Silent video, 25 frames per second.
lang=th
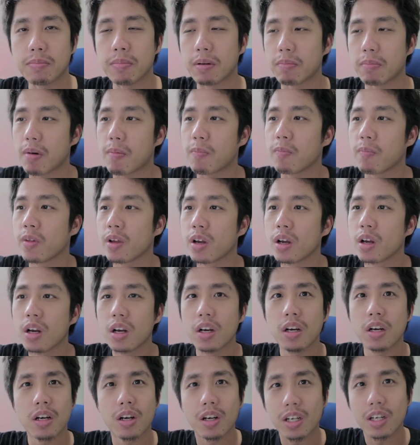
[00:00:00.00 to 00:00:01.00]
คือเหมือนแบบ
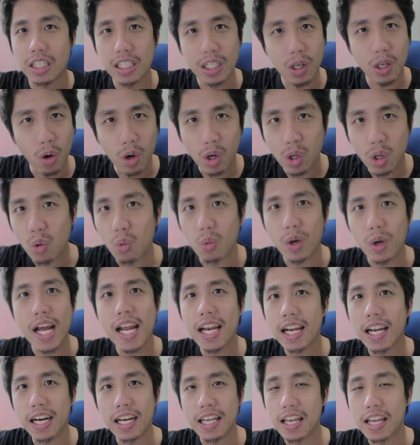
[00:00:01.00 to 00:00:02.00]
คือคนอยู่
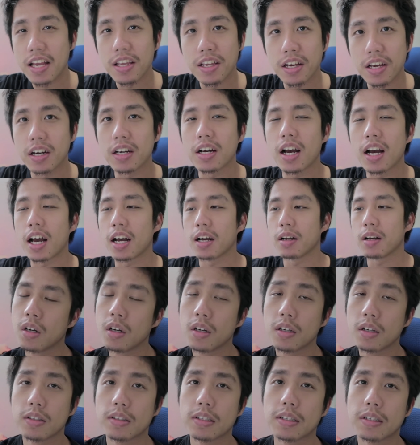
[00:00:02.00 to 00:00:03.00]
ได้เลยเย
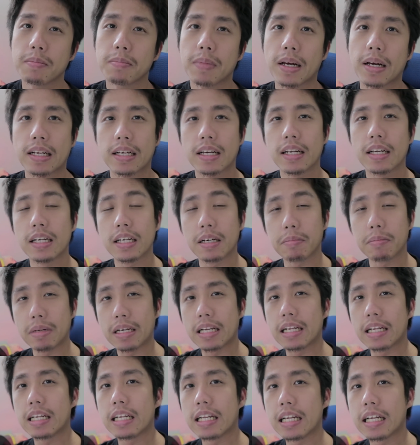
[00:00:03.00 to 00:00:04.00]
อะๆซึ่งมันก็เดินไป
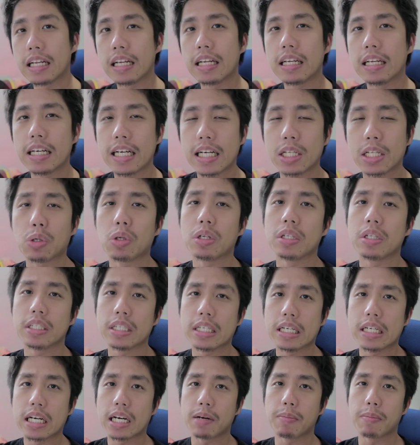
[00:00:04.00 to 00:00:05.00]
เรื่อยๆจน
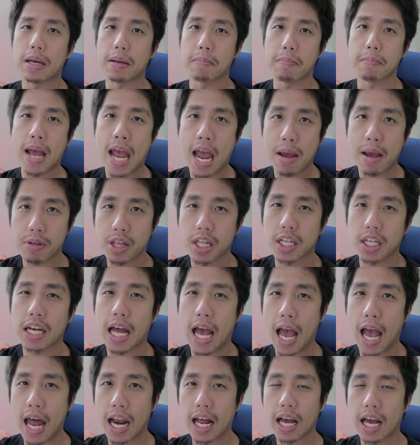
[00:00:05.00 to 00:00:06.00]
เจอกับไอ้แม่ปริศ
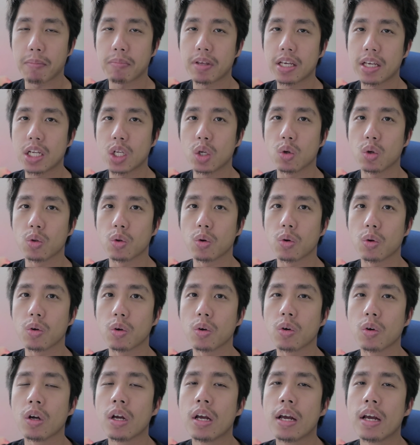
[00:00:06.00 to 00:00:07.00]
นานะครับยืนอยู่ตร
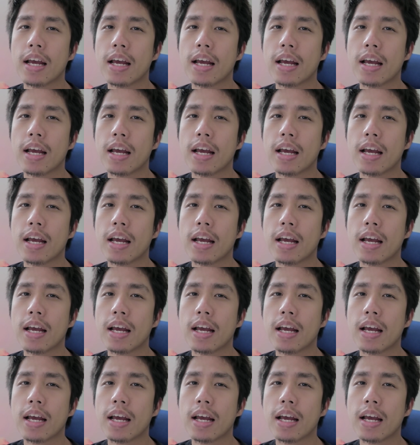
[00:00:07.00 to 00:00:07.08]
ง